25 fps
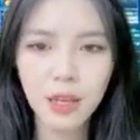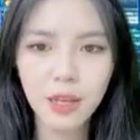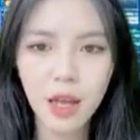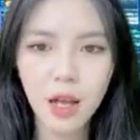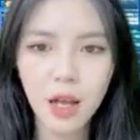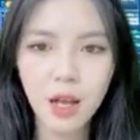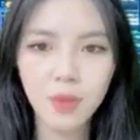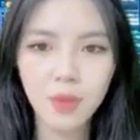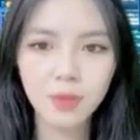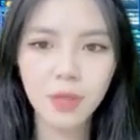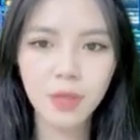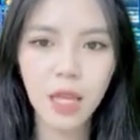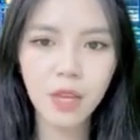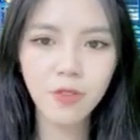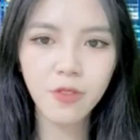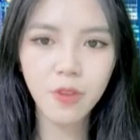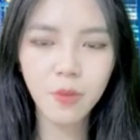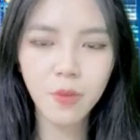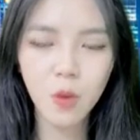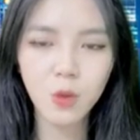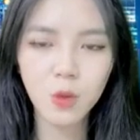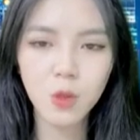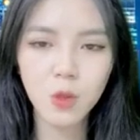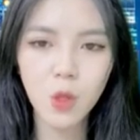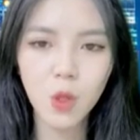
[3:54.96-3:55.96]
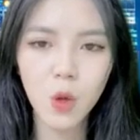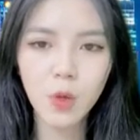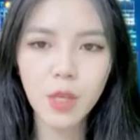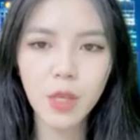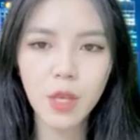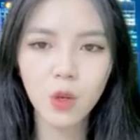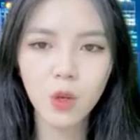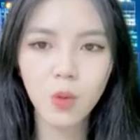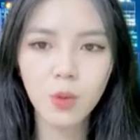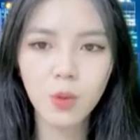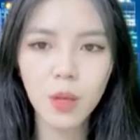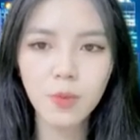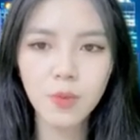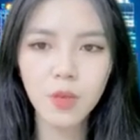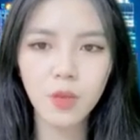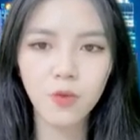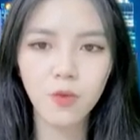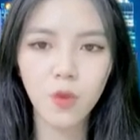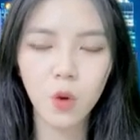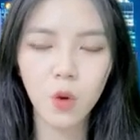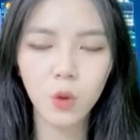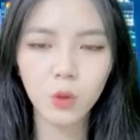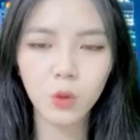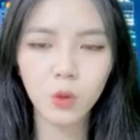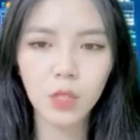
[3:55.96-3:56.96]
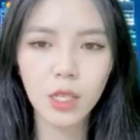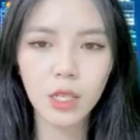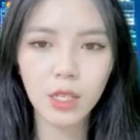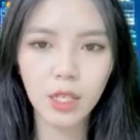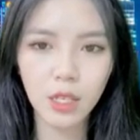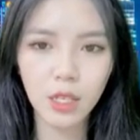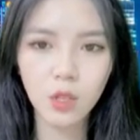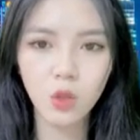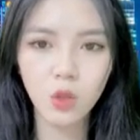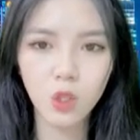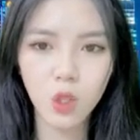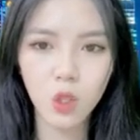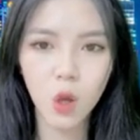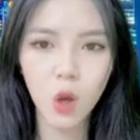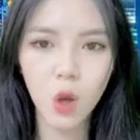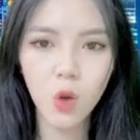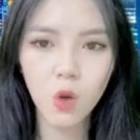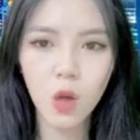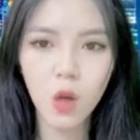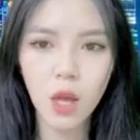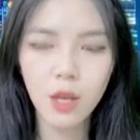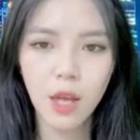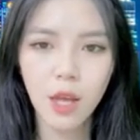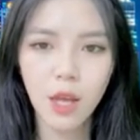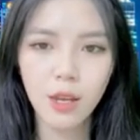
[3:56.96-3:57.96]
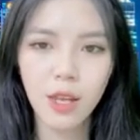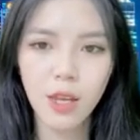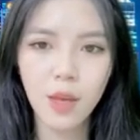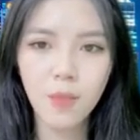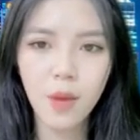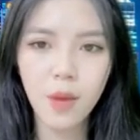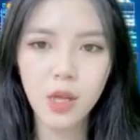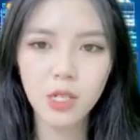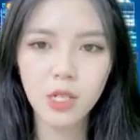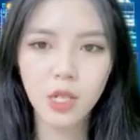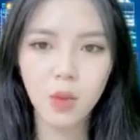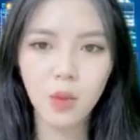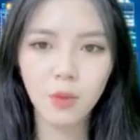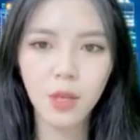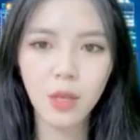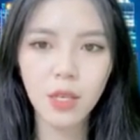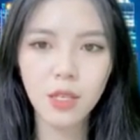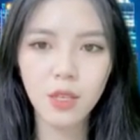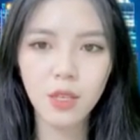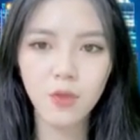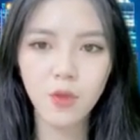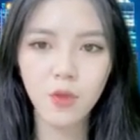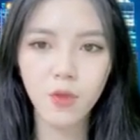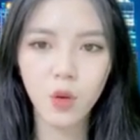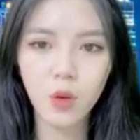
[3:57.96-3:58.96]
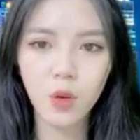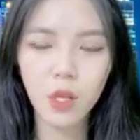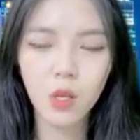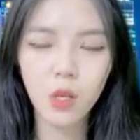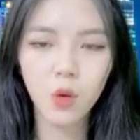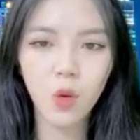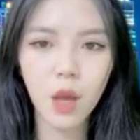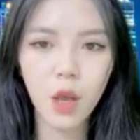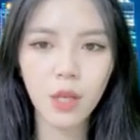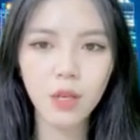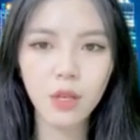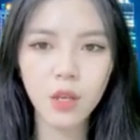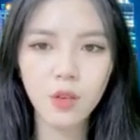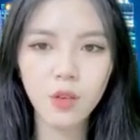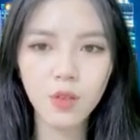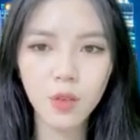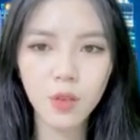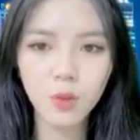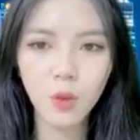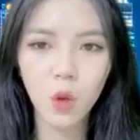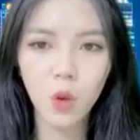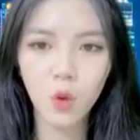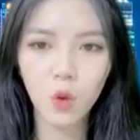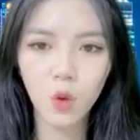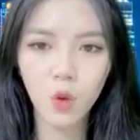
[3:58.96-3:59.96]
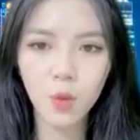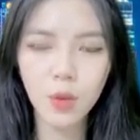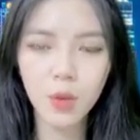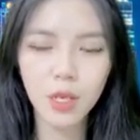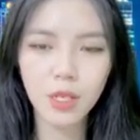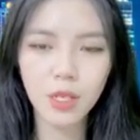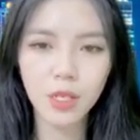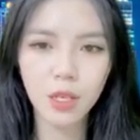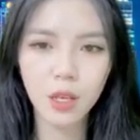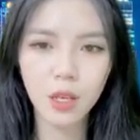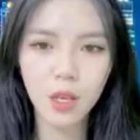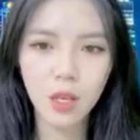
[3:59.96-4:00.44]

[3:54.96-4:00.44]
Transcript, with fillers: đã hợp tác với một số nhà cung cấp dịch vụ tiền kỹ thuật số để mở rộng các dịch vụ liên quan đến crypto của mình.